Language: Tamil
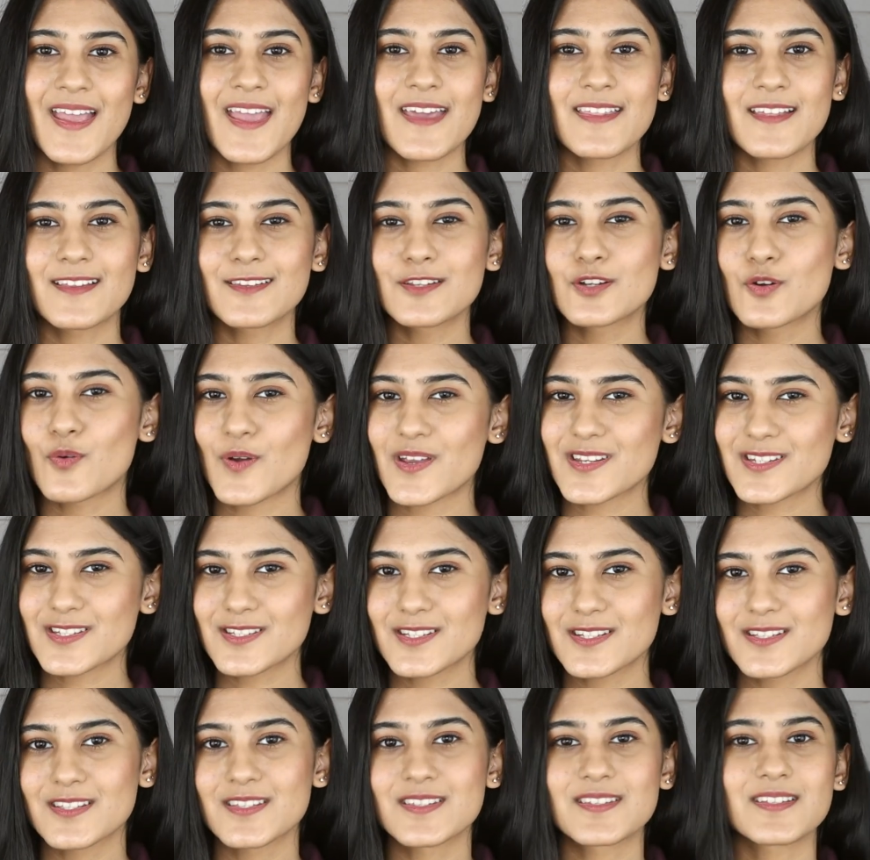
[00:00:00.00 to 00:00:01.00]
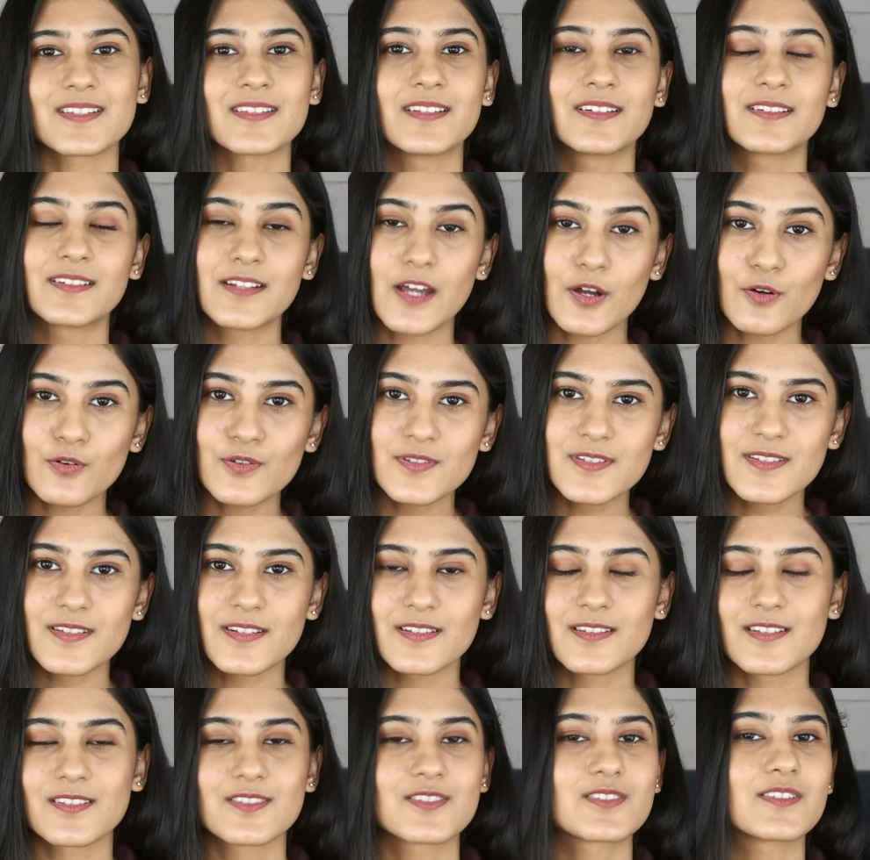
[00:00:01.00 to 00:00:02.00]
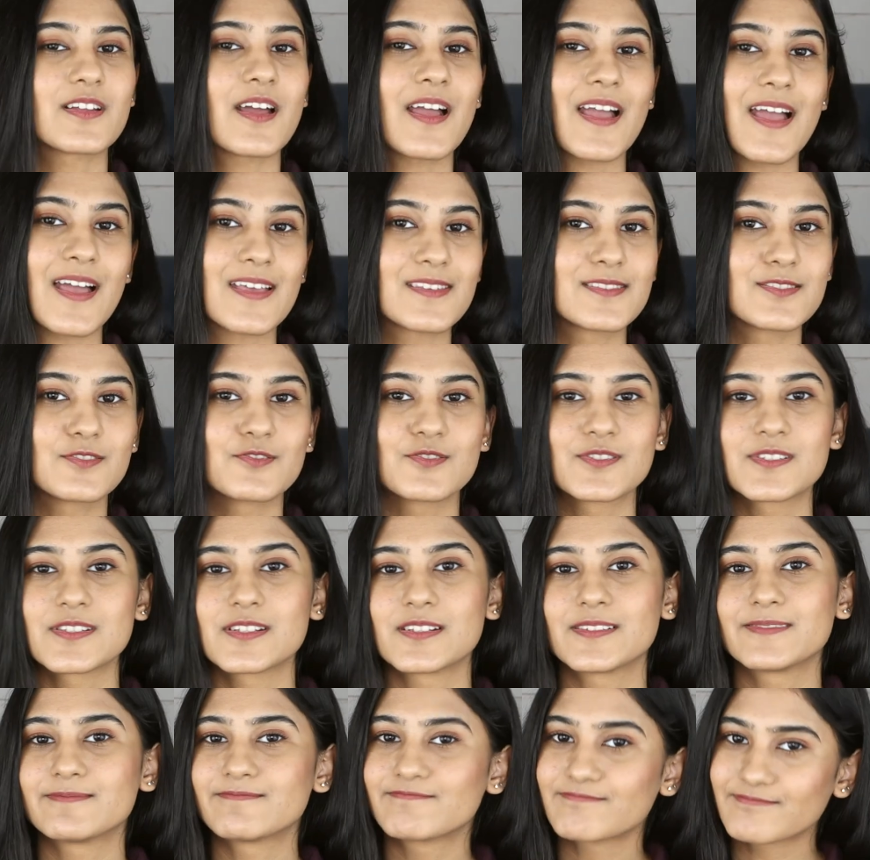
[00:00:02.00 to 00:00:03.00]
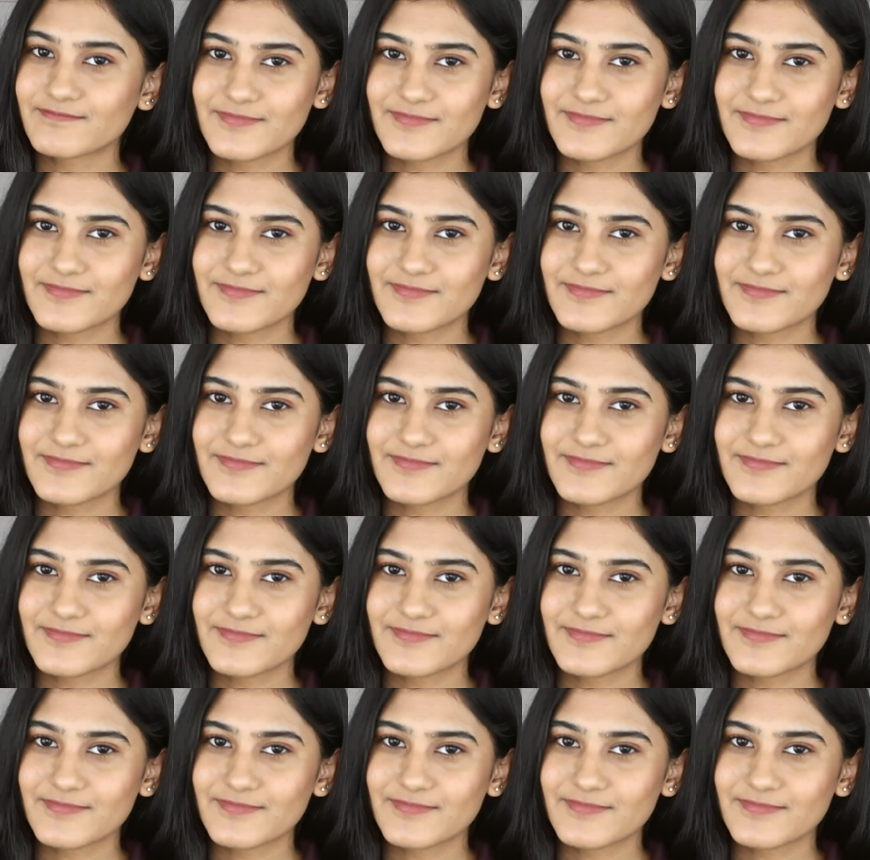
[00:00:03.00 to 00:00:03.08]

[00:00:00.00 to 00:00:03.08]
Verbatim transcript: ஏதாவது கொஸ்டின்ஸ் ஏதாவது டவுட்ஸ் இருந்துச்சுன்னா ஆஸ் யூஷுவல்